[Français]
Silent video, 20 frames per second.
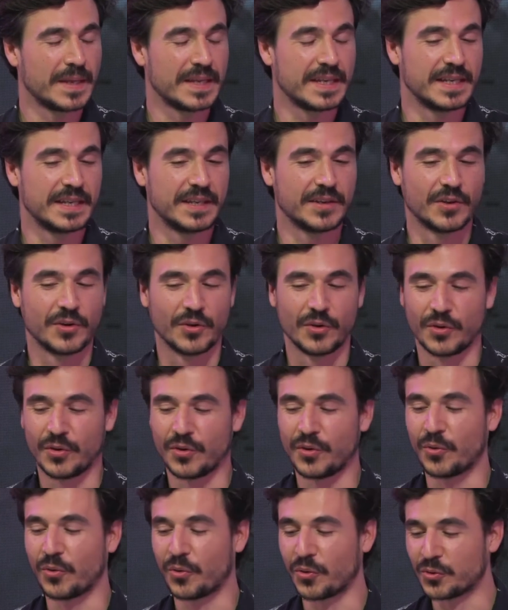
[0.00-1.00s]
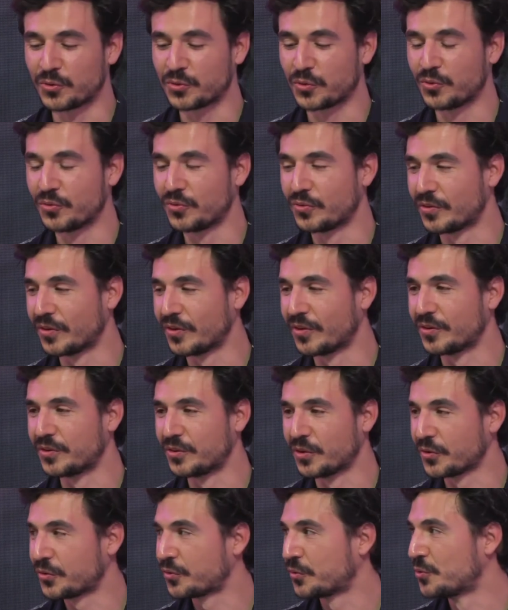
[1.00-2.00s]
Et euh, on retrouve euh,
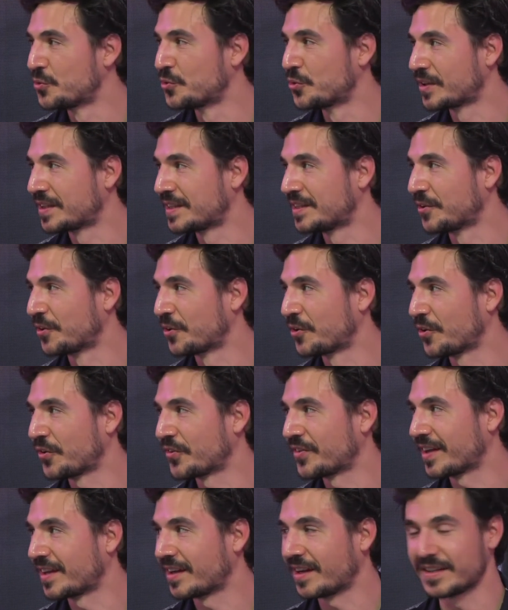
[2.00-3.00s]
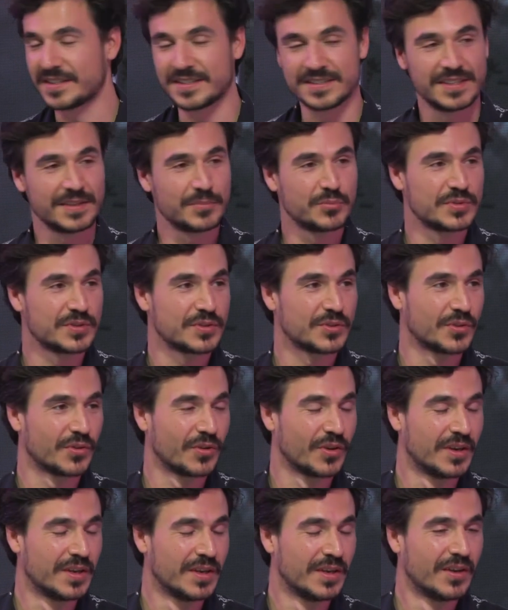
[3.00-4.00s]
dans ce lieu qui est encore sacralisé, puisque euh,